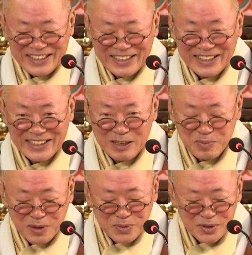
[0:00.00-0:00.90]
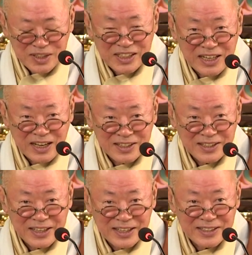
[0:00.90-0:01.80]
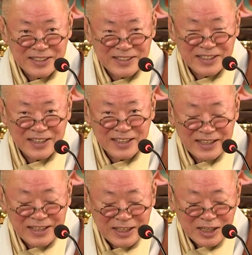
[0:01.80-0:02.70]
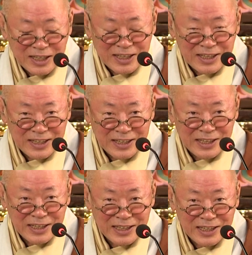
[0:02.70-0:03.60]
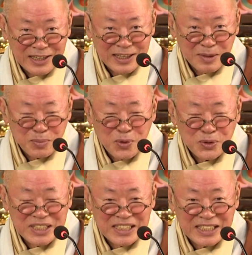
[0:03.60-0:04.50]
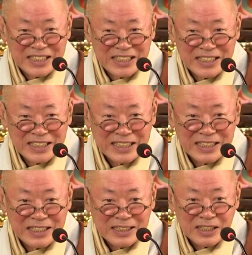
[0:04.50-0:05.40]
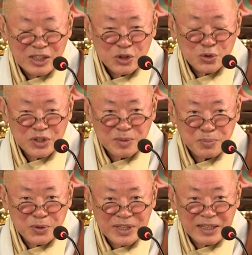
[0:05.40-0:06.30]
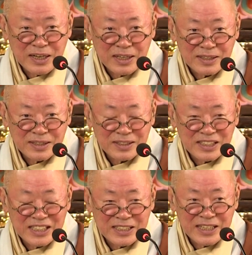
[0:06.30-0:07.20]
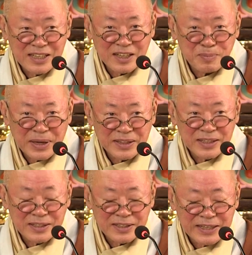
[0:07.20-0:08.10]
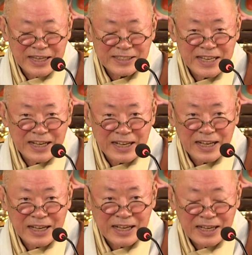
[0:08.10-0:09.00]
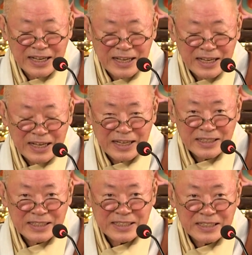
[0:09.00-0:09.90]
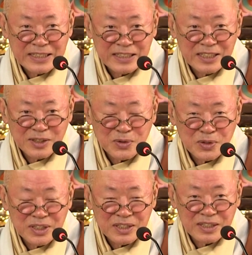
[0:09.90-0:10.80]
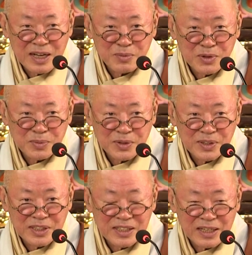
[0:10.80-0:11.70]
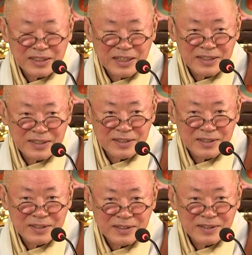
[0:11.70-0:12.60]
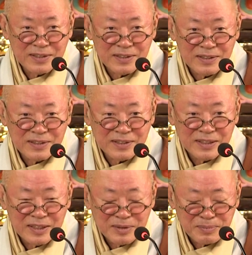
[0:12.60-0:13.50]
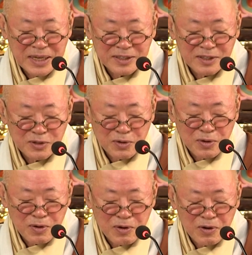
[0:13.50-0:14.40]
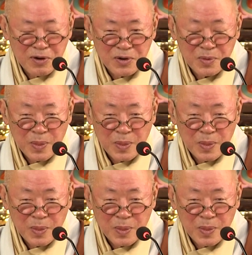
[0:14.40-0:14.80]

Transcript: 에, 법운지가 이렇게 해서 이제 에, 보직 수직보살이라 해서 그 직책을 받는 그런 행사가 큰 연꽃이 일어남으로부터 시작돼서 맞춰졌고그